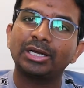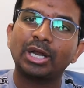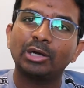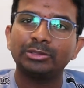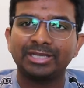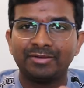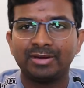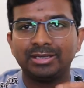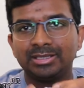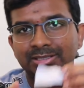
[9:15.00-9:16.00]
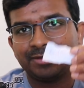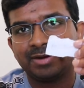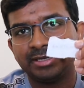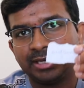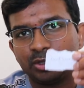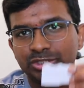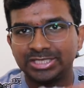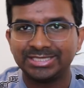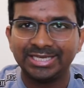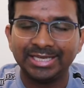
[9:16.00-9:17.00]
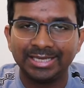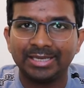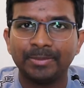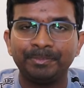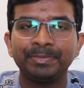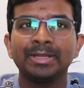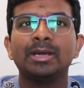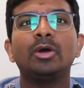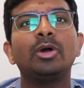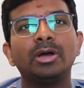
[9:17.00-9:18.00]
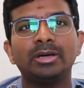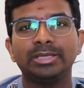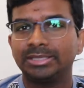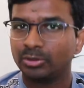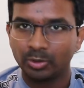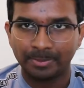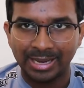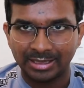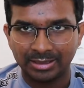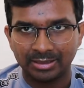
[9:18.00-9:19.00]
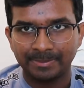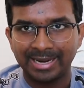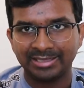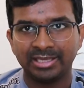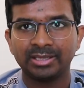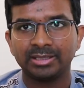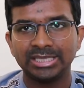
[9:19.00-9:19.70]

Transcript: రాహుల్ త్రేవా తెవాటియా వచ్చేసి ఇతను కూడా బ్యా బ్యాటింగ్